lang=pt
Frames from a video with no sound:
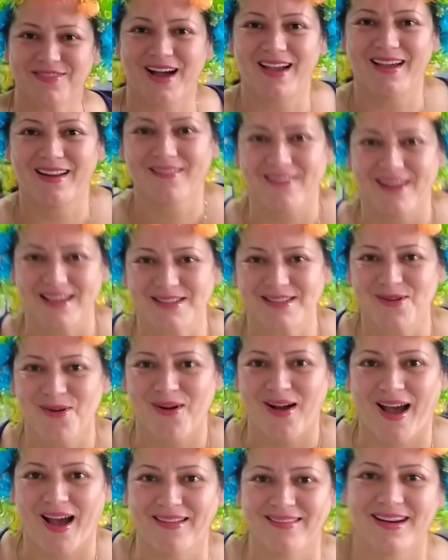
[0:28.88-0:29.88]
de baiano quase que eu
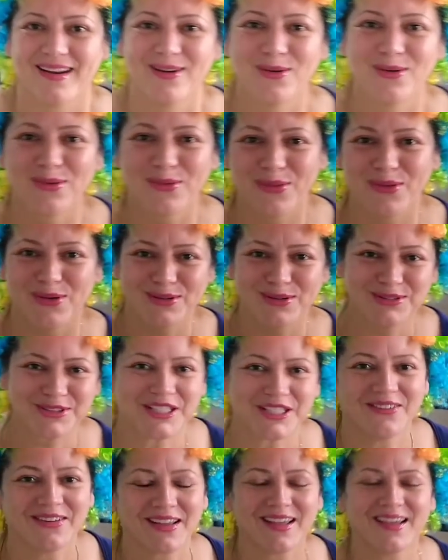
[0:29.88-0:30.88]
caio. O trem grudou no
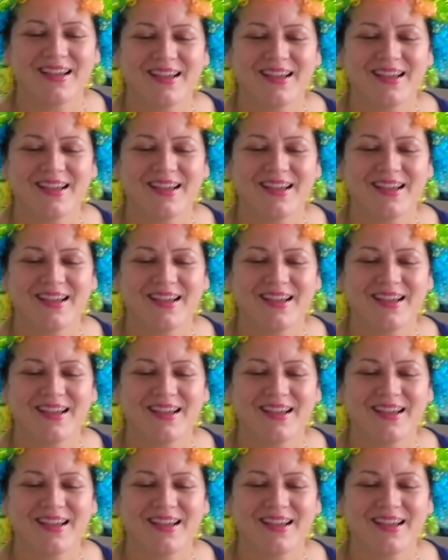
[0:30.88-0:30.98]
chão